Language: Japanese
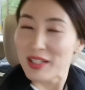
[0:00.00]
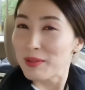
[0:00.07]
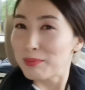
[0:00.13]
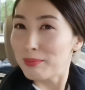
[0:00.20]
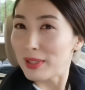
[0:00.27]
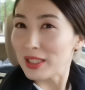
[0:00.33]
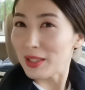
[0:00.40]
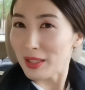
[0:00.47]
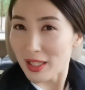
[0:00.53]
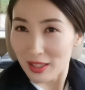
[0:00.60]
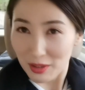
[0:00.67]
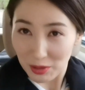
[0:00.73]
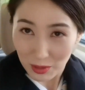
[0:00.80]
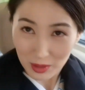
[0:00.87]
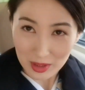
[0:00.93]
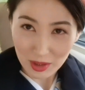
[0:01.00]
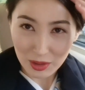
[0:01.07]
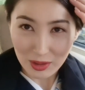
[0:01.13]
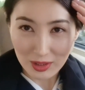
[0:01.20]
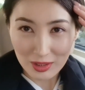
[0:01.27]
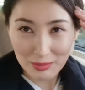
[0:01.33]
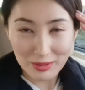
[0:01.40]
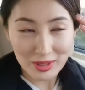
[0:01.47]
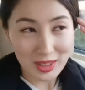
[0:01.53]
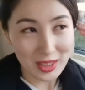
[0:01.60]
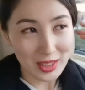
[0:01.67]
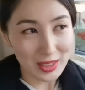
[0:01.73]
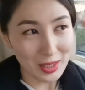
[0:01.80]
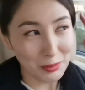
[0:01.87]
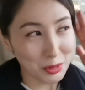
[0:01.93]
またね、こうちょっと自分自身
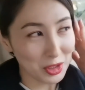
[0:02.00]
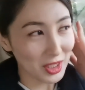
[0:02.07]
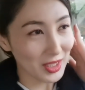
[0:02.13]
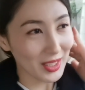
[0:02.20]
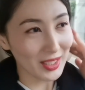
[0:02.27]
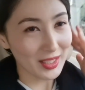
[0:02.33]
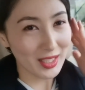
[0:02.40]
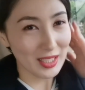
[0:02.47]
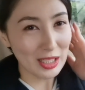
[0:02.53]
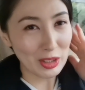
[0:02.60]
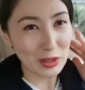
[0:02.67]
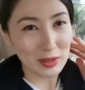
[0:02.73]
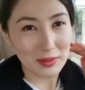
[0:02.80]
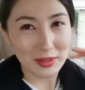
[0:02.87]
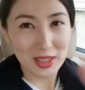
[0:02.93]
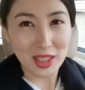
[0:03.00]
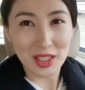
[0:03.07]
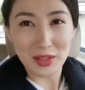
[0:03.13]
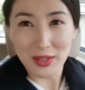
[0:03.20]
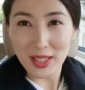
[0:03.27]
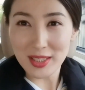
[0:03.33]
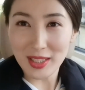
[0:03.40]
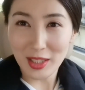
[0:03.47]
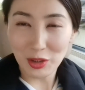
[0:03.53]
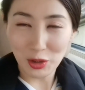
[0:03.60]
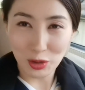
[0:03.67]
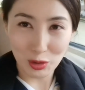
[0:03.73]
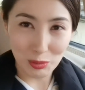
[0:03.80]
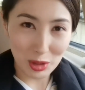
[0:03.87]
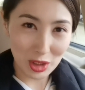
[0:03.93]
でもお茶会ができるように私は茶道
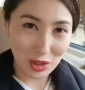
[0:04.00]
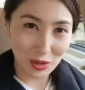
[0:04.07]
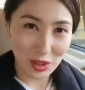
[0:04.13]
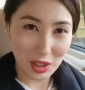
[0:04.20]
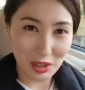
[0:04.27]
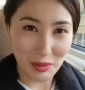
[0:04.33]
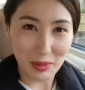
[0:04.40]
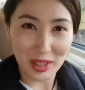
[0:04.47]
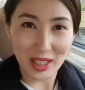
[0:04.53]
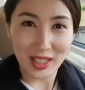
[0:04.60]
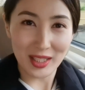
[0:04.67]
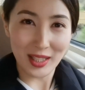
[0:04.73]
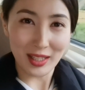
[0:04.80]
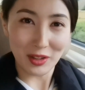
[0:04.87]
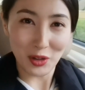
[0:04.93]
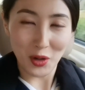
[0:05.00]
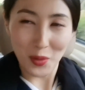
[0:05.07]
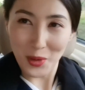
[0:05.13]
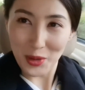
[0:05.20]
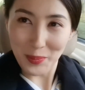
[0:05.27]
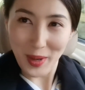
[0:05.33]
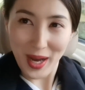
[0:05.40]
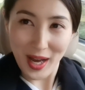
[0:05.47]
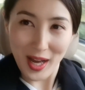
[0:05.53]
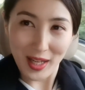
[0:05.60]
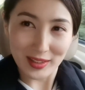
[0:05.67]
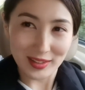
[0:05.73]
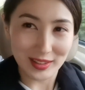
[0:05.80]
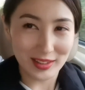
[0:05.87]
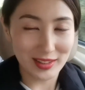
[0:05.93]
の道を極めていきたいと思いま
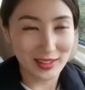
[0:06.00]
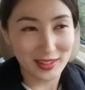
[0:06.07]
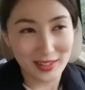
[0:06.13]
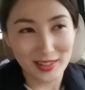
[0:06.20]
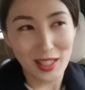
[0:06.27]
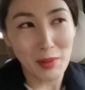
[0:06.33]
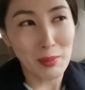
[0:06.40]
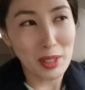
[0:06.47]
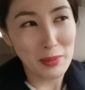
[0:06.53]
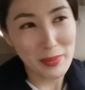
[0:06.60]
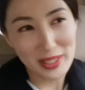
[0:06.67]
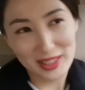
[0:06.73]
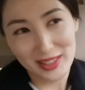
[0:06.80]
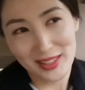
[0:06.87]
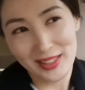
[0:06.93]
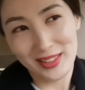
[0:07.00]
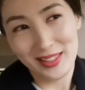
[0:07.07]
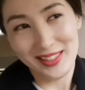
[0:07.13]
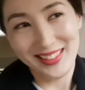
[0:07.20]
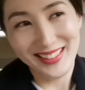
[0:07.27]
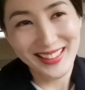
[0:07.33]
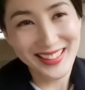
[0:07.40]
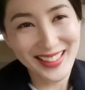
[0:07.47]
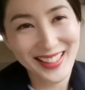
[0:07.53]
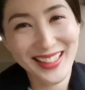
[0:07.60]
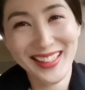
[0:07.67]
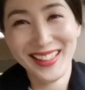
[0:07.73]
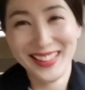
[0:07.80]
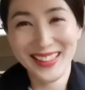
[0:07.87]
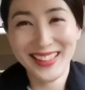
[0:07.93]
す。頑張ります。
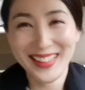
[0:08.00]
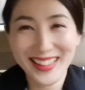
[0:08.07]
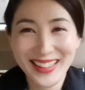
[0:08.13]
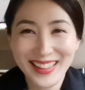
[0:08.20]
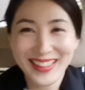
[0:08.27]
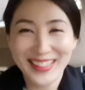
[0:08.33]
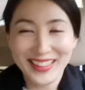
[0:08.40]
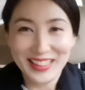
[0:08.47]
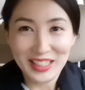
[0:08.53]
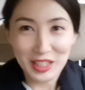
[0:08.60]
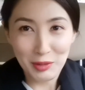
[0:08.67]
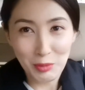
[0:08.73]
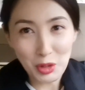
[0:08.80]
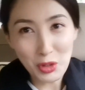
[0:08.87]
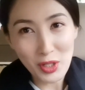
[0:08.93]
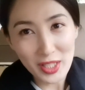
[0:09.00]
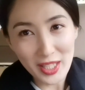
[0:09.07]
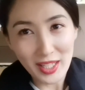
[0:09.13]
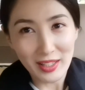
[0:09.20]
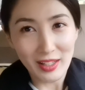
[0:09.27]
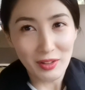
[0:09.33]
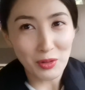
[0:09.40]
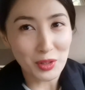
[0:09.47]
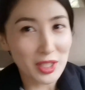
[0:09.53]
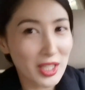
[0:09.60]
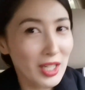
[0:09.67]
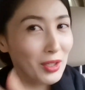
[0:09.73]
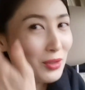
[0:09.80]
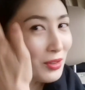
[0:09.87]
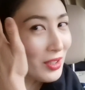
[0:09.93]
素敵。着物はね、結構着れ
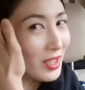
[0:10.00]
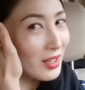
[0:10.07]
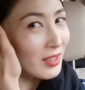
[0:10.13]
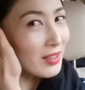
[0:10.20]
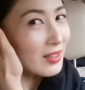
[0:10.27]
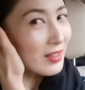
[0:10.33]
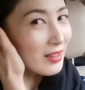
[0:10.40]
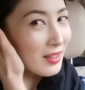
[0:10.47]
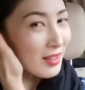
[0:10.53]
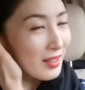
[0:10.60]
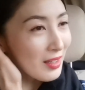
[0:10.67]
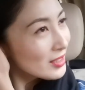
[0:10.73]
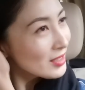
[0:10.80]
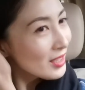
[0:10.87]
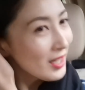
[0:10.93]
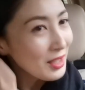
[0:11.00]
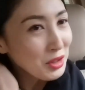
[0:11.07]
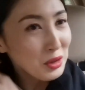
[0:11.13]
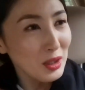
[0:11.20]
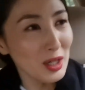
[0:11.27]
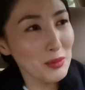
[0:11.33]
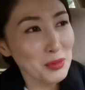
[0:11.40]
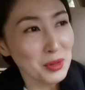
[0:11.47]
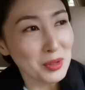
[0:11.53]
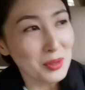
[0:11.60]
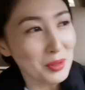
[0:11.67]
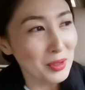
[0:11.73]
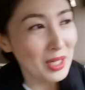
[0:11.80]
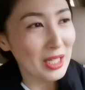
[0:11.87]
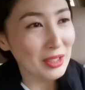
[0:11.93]
るようになったからね。あとは
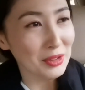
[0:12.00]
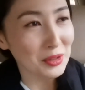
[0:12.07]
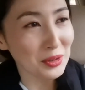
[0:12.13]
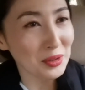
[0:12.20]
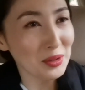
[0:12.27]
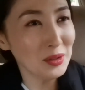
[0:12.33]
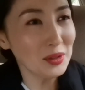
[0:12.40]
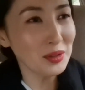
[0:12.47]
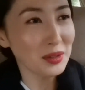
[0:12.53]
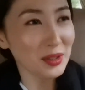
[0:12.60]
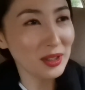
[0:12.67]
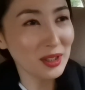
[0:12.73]
もう、あの